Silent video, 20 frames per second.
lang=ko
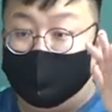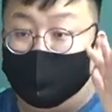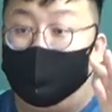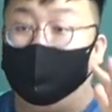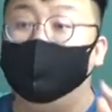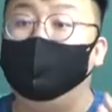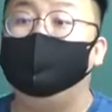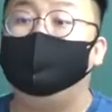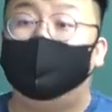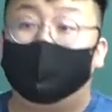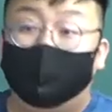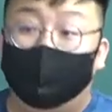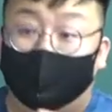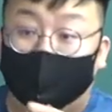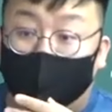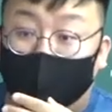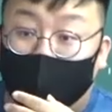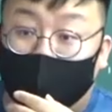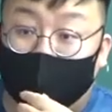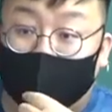털 세우는 건
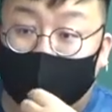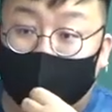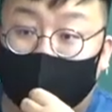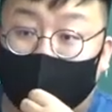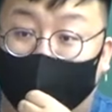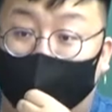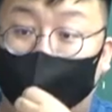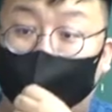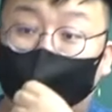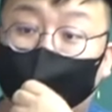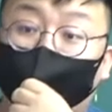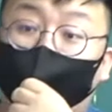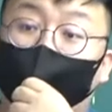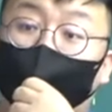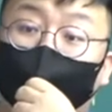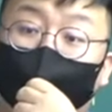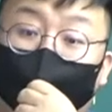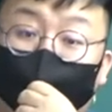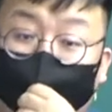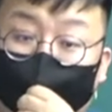똑같은데
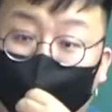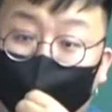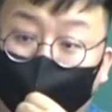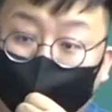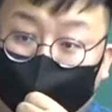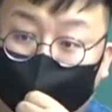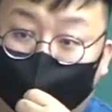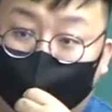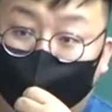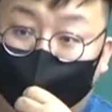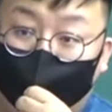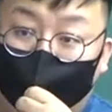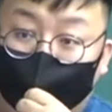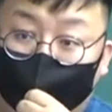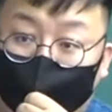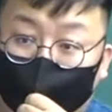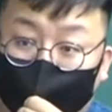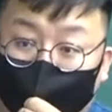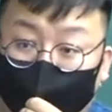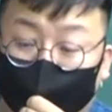털을 세우잖아?
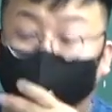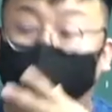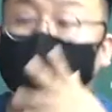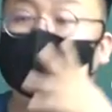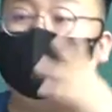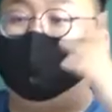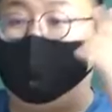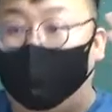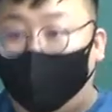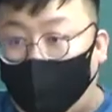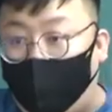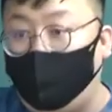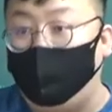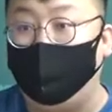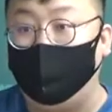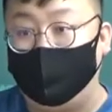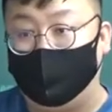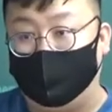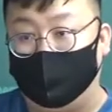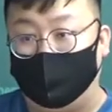그럼 크기가 커
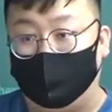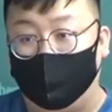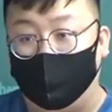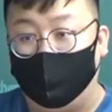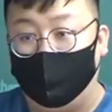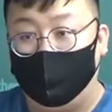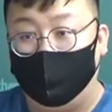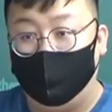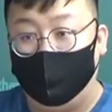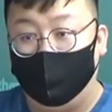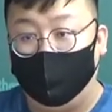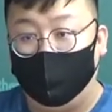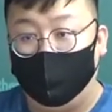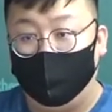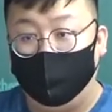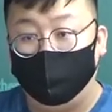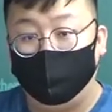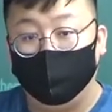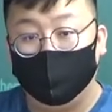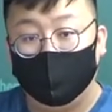보인다, 더.
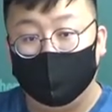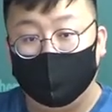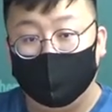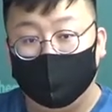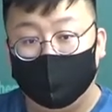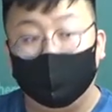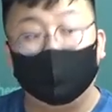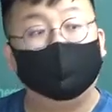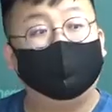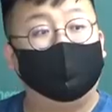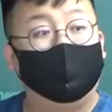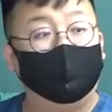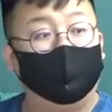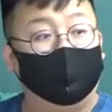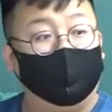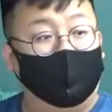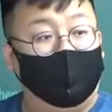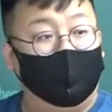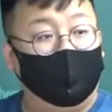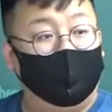털
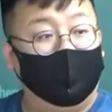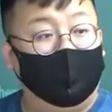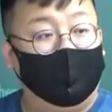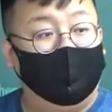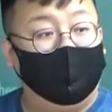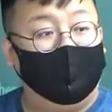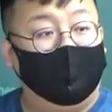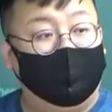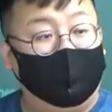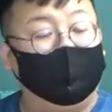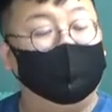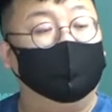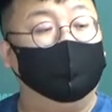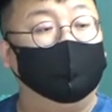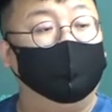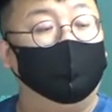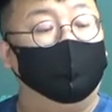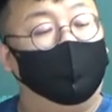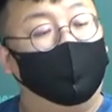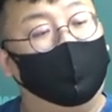때문에. 그
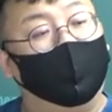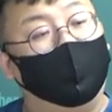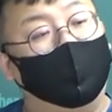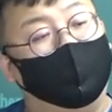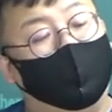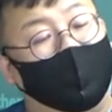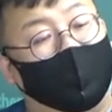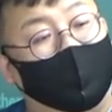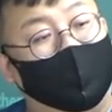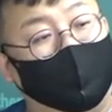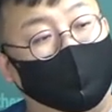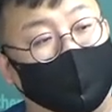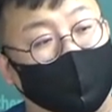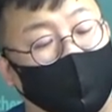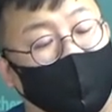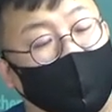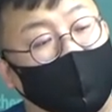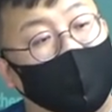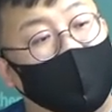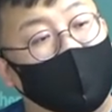여, 여러분도 알지만
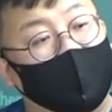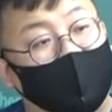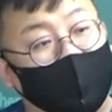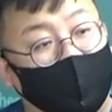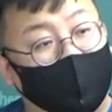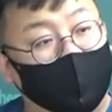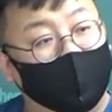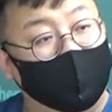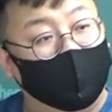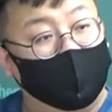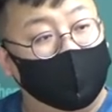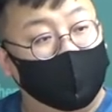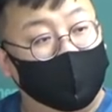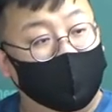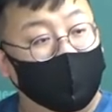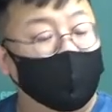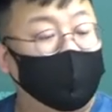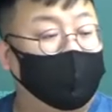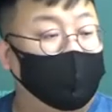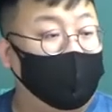털이 있는 동물들은
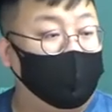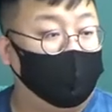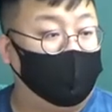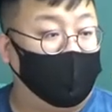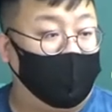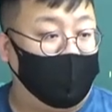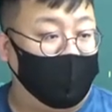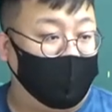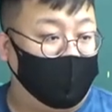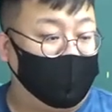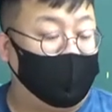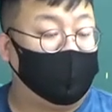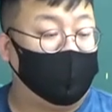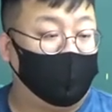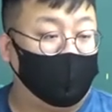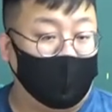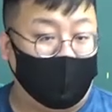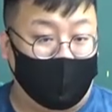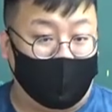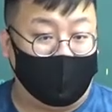털 때문에
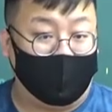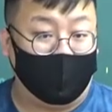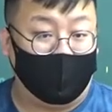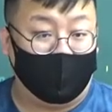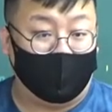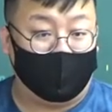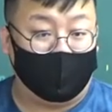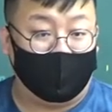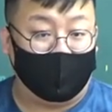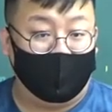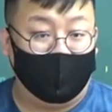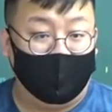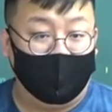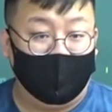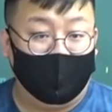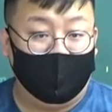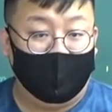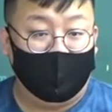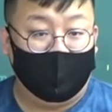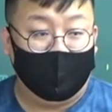착시효과 많이 일어나지.
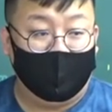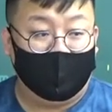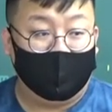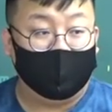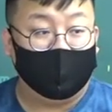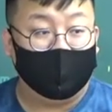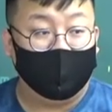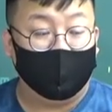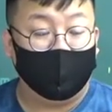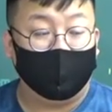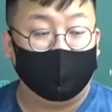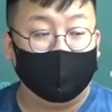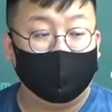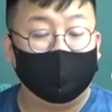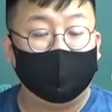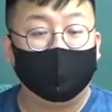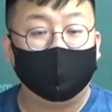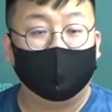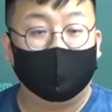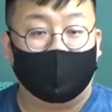그 여러분
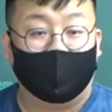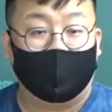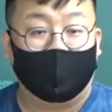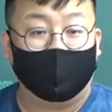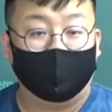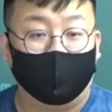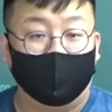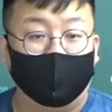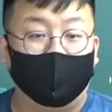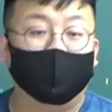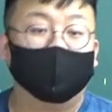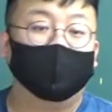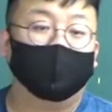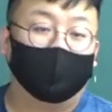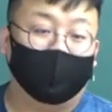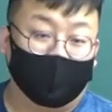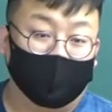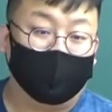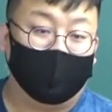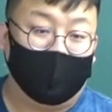키우는 강아지
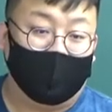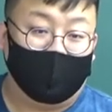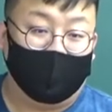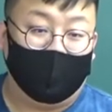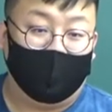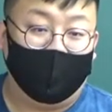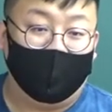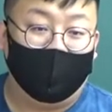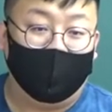목욕시키면 뭐 금방 알아요.